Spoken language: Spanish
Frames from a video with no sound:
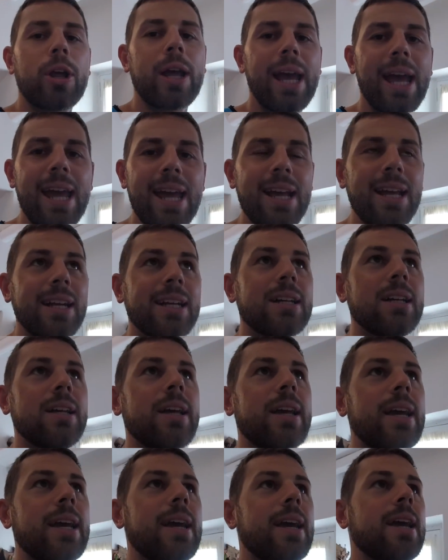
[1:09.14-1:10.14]
qué
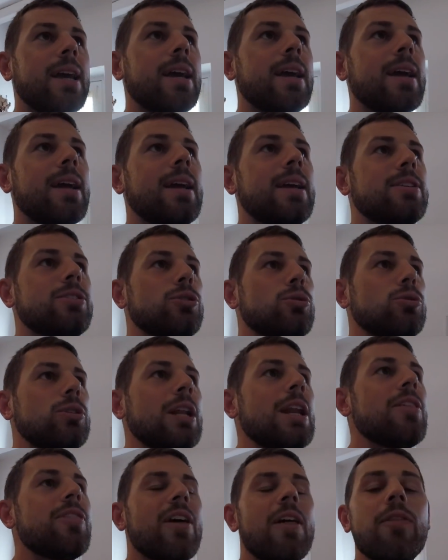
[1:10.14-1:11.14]
eh, se
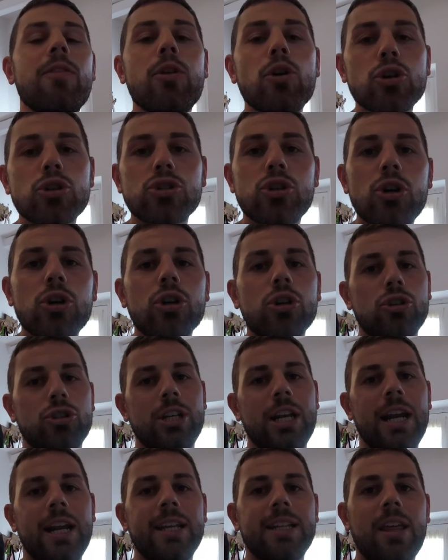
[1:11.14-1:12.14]
utilizan dos gorros
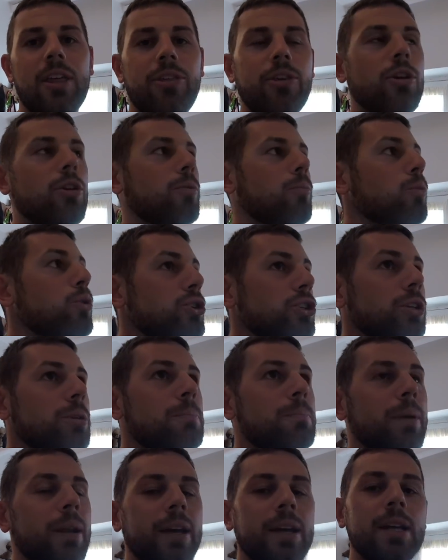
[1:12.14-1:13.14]
en la natación? Muy
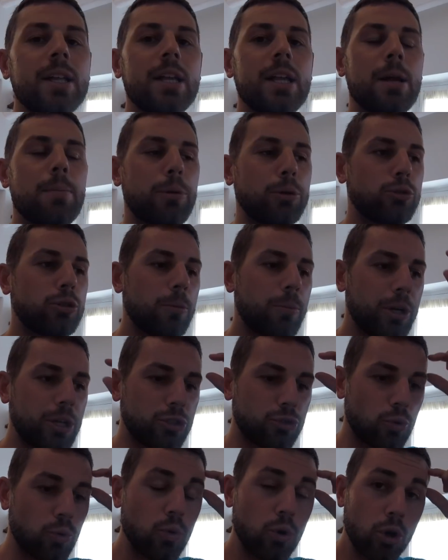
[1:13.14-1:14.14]
simple. Porque tú te
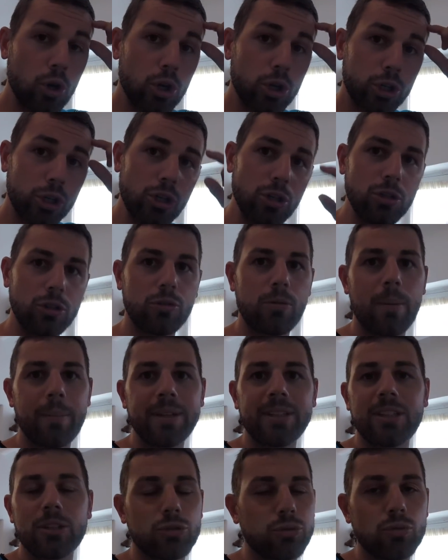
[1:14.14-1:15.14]
pones un gorro,
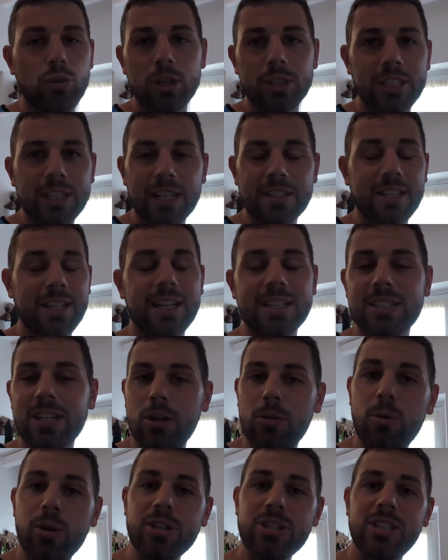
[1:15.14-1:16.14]
normalmente es uno que te traes de casa
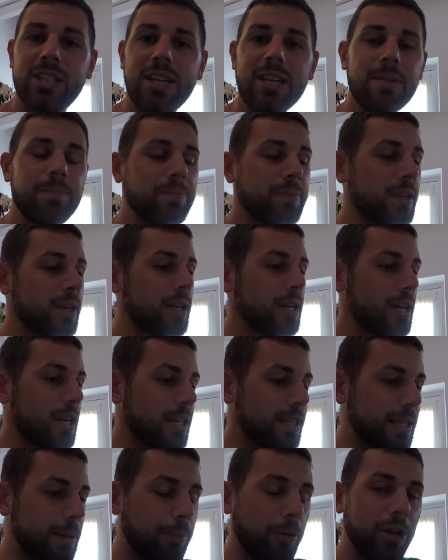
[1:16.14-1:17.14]
como este,
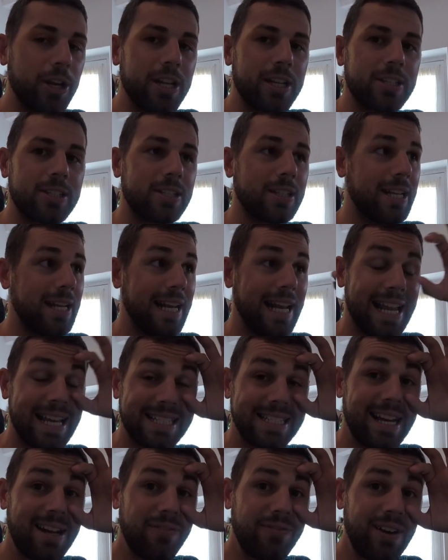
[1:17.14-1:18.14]
te pones
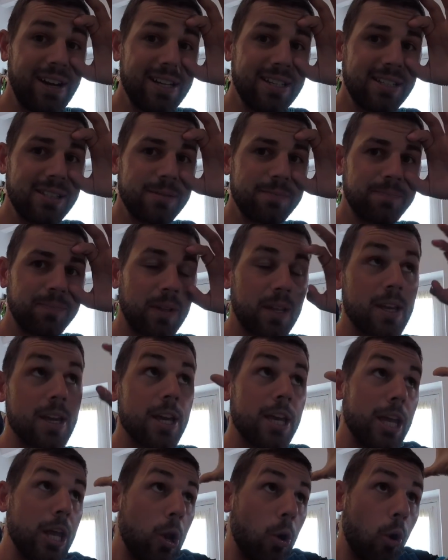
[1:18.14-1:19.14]
las gafas
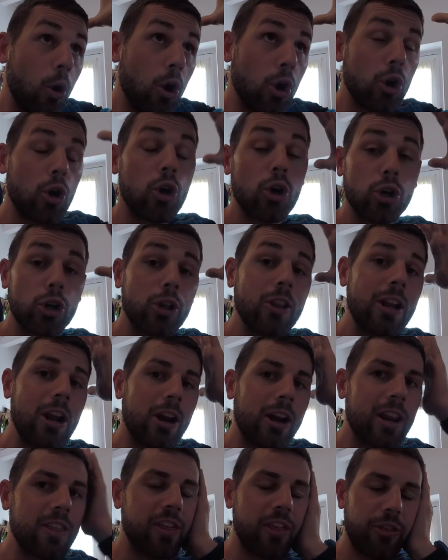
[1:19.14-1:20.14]
y luego el gorro de la
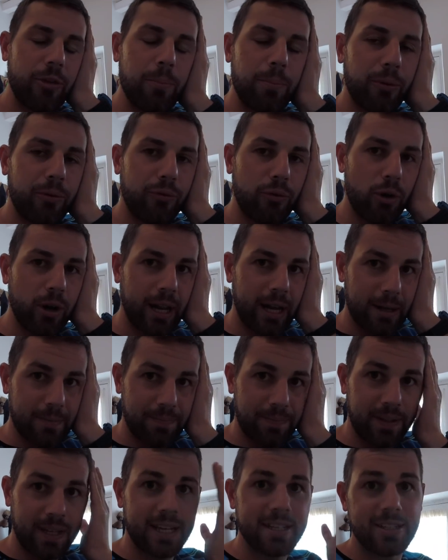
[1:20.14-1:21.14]
organización por
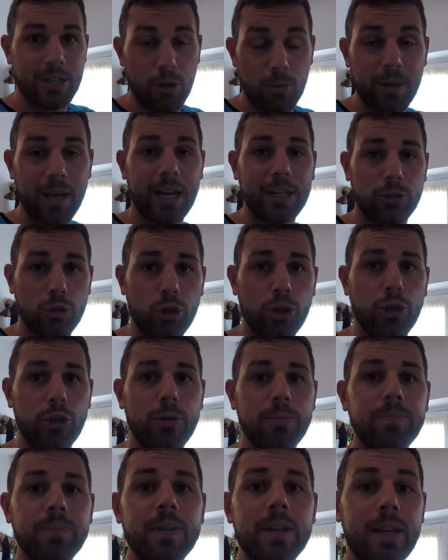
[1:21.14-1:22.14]
fuera, que es el
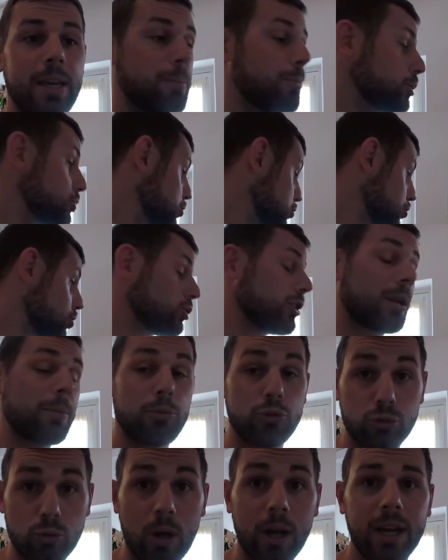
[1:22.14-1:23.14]
obligatorio, que por eso solo
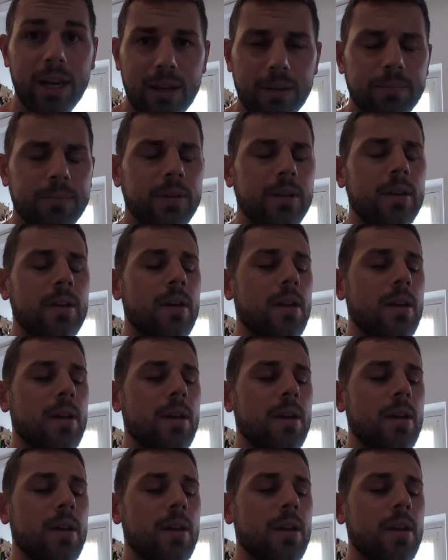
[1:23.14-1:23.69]
tenemos uno aquí.